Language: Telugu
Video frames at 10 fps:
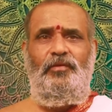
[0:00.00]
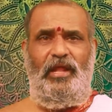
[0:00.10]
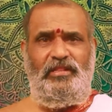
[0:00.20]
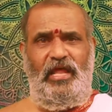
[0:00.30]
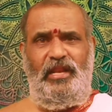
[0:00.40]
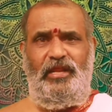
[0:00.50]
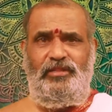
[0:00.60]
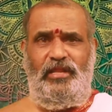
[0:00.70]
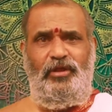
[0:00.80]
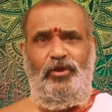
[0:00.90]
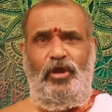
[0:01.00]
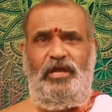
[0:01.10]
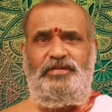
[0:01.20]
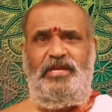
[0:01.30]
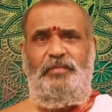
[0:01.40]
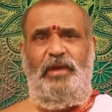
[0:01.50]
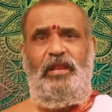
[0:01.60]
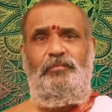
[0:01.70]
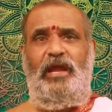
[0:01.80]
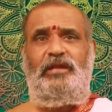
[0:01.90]
అందరూ ఇద్దరు
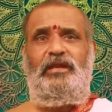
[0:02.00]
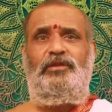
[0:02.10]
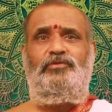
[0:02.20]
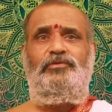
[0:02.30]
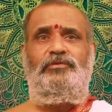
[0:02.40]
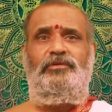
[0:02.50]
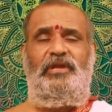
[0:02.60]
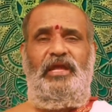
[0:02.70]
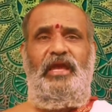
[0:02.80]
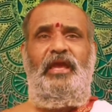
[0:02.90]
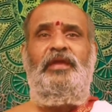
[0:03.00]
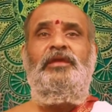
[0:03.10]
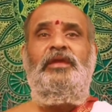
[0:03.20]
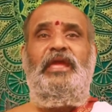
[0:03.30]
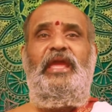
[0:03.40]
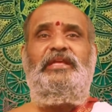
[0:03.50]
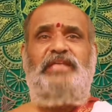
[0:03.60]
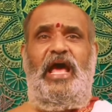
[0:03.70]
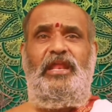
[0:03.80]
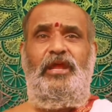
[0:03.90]
యోగక్షేమాలు మాట్లాడుకుంటుంటే
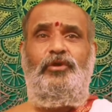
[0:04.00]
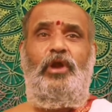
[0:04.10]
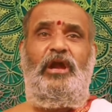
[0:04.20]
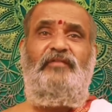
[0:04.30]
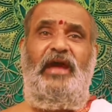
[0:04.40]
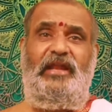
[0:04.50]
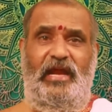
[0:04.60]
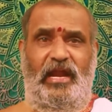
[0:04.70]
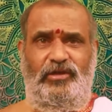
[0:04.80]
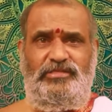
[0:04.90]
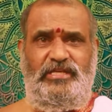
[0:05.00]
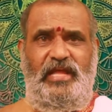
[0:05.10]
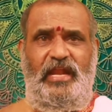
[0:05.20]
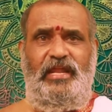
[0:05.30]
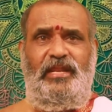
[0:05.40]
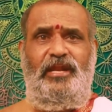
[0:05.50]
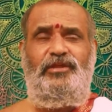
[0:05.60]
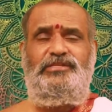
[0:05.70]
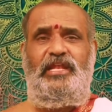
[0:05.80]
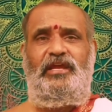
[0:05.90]
ఈసారి ఇంకొక వేటగాడు వచ్చి దాన్ని
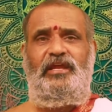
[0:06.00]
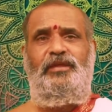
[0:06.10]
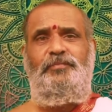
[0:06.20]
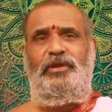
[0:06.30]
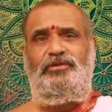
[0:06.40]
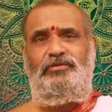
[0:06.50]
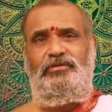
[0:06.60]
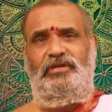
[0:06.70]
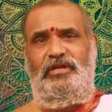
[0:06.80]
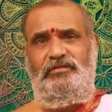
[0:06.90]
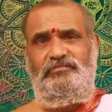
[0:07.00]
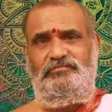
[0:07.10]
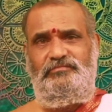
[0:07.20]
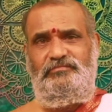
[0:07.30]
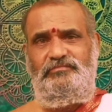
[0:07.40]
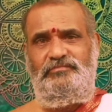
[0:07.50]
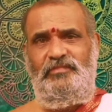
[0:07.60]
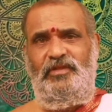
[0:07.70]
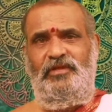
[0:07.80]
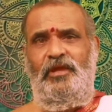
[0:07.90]
రెండు చిలకల్ని పట్టుకున్నాడు
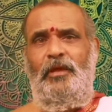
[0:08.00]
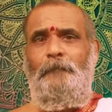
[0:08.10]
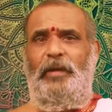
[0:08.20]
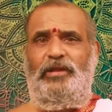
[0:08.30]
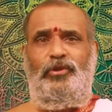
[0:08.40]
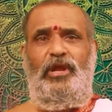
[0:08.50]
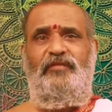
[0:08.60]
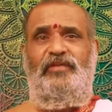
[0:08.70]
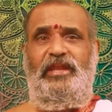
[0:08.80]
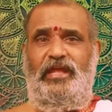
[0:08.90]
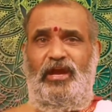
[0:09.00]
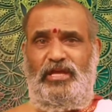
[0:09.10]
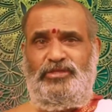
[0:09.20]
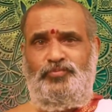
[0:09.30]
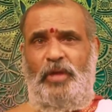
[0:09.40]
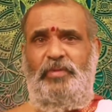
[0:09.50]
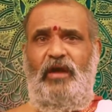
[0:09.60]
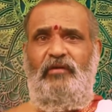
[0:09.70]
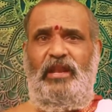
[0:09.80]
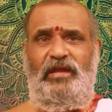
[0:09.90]
పట్టుకొని వీటి యొక్క
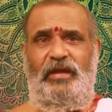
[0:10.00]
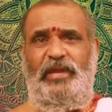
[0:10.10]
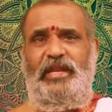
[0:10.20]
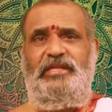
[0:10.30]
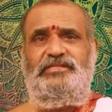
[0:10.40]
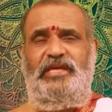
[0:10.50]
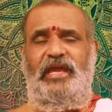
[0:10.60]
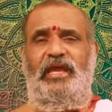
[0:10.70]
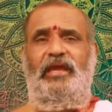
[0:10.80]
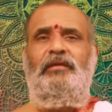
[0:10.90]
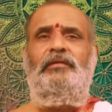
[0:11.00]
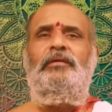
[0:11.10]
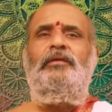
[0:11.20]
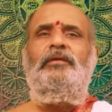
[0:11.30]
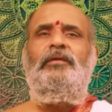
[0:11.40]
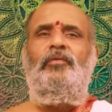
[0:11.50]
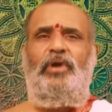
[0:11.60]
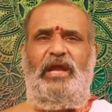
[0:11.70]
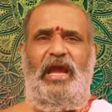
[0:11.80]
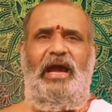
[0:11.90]
స్వభావాలు గమనించి
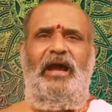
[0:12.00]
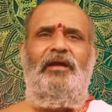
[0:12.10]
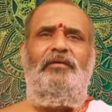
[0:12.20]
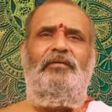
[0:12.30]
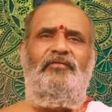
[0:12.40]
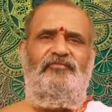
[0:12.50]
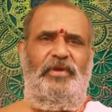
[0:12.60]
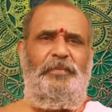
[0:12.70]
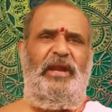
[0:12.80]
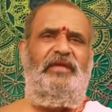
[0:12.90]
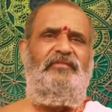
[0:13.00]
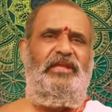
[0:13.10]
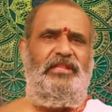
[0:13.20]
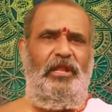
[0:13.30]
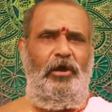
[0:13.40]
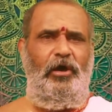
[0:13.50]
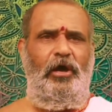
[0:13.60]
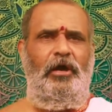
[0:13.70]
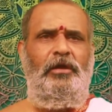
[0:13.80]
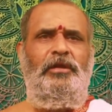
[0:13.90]
ఒక విపణి వీధిలో
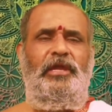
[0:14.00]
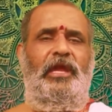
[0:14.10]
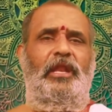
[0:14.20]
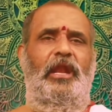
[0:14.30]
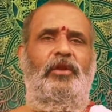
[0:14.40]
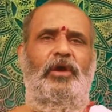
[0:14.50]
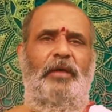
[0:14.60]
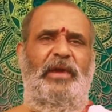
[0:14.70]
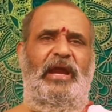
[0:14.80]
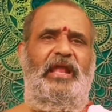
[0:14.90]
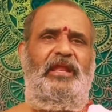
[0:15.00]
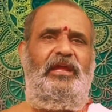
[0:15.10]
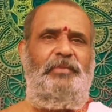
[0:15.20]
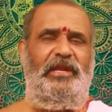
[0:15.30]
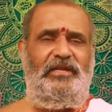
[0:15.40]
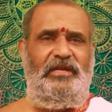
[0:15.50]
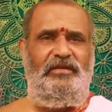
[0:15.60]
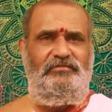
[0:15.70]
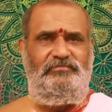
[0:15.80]
ఈ రెండు అమ్మకానికి పెట్టాడు